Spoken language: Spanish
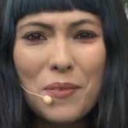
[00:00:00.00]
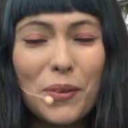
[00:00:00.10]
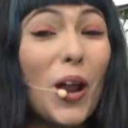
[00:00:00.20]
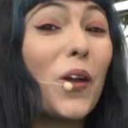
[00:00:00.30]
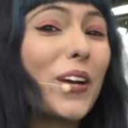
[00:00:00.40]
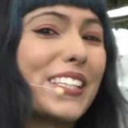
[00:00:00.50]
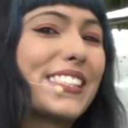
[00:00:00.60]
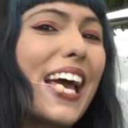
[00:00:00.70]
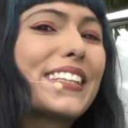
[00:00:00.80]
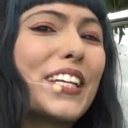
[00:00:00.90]
Pero a lo que
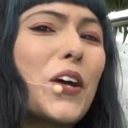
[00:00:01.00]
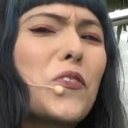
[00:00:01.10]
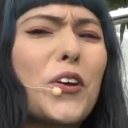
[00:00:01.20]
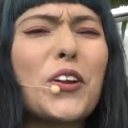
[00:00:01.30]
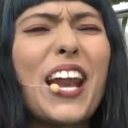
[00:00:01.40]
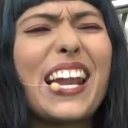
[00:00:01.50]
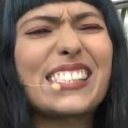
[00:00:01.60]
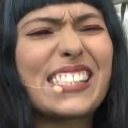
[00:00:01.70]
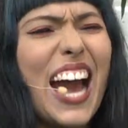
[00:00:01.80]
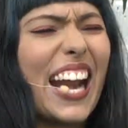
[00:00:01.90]
sí atinó fueron a
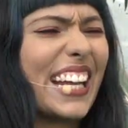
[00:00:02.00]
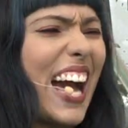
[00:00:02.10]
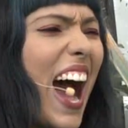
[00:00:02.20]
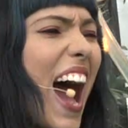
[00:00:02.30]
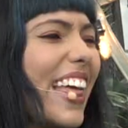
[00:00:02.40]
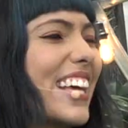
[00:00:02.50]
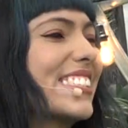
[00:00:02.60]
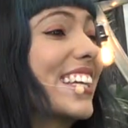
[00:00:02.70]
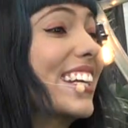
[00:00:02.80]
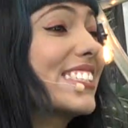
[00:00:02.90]
las
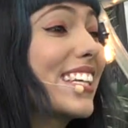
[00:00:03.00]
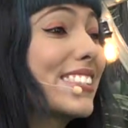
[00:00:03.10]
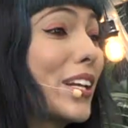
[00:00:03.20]
carcajadas y risas de